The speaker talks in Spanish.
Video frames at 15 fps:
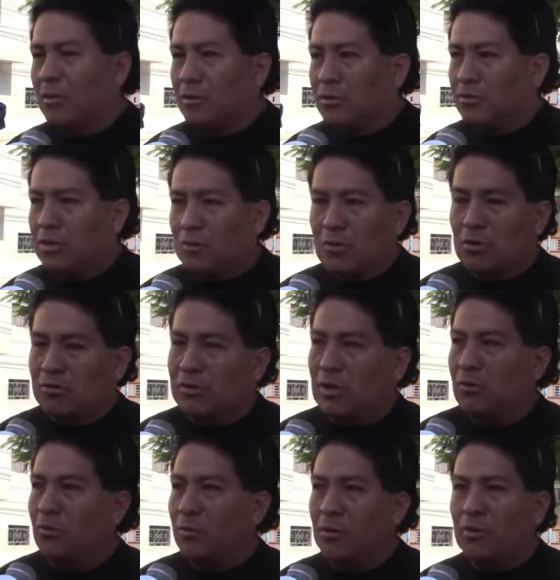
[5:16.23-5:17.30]
yo también lo
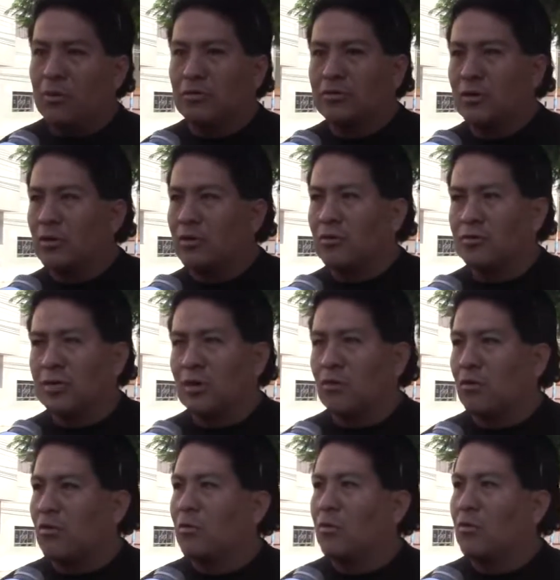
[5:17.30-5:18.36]
salgo, pero lo saco, lo saco
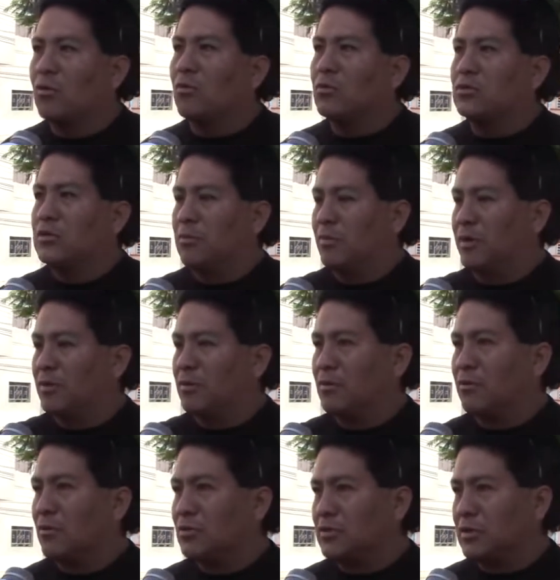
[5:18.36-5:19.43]
como, como si,
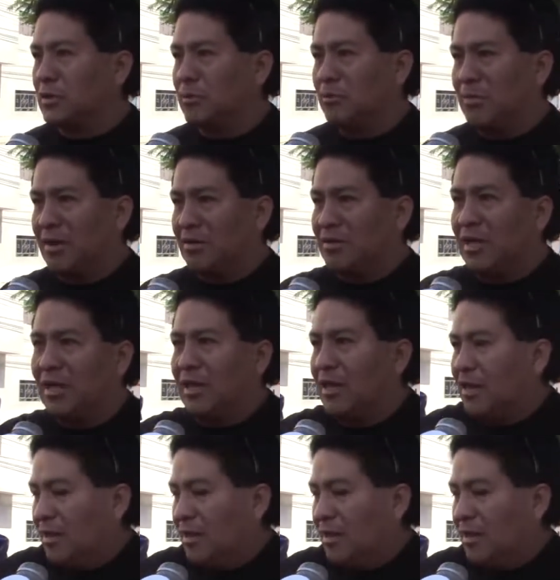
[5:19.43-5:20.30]
como si, verdad,